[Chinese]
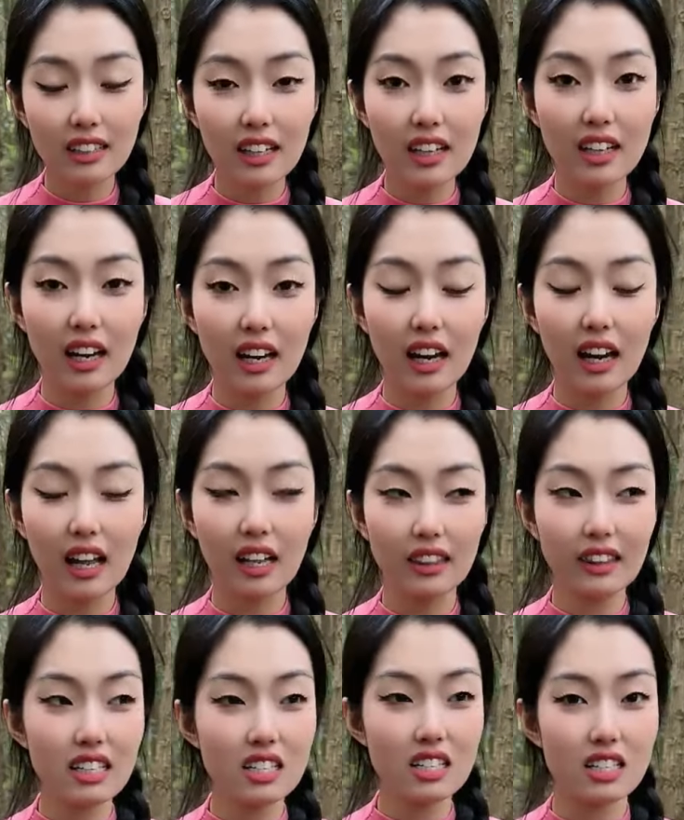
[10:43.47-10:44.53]
当然了，
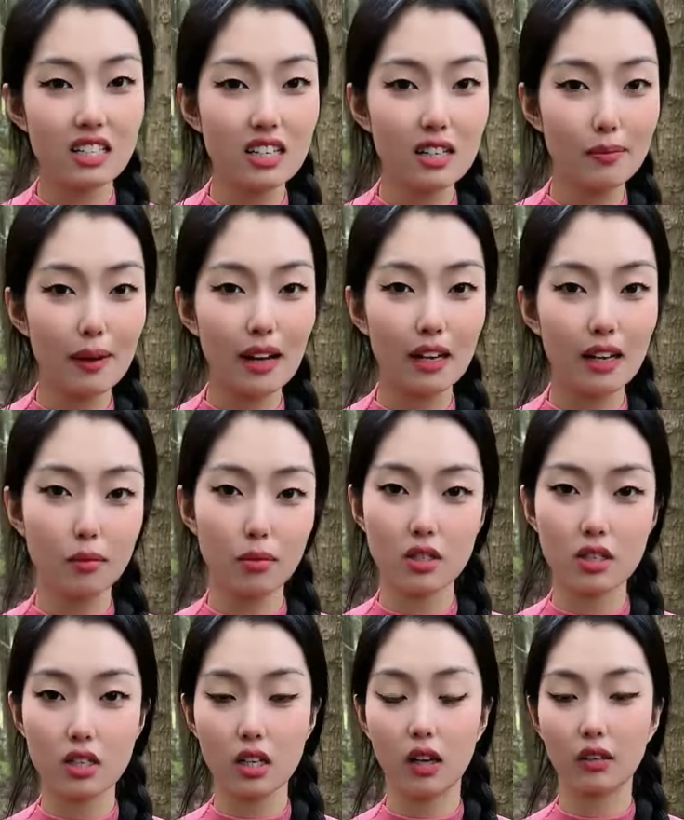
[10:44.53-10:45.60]
那十个八个不
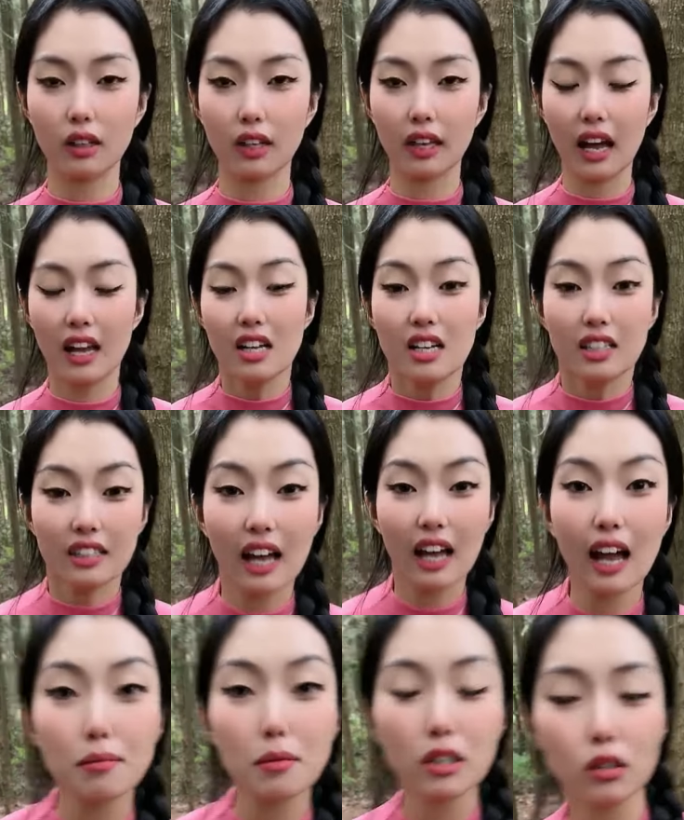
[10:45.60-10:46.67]
是少的呀，那
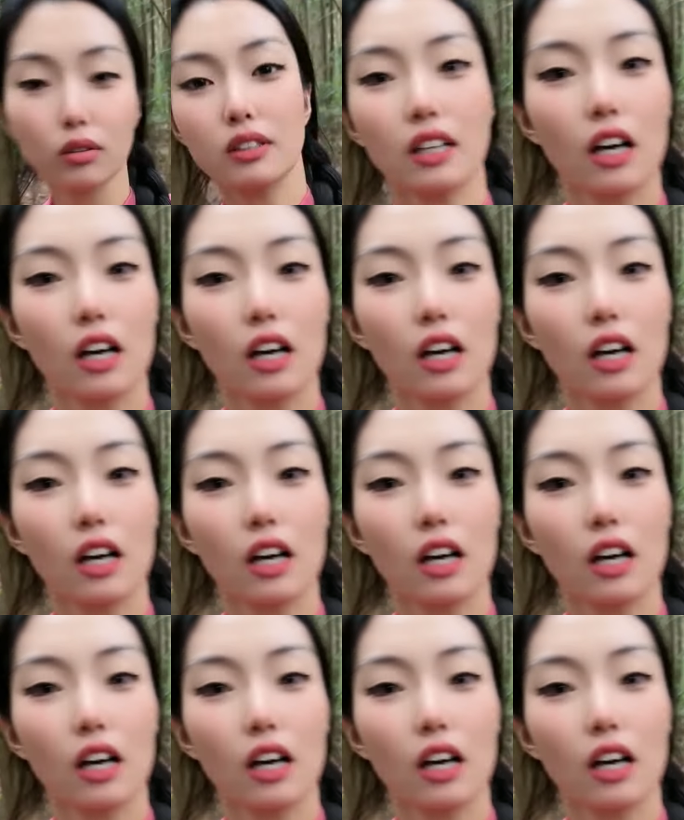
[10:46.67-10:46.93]
阿妹都得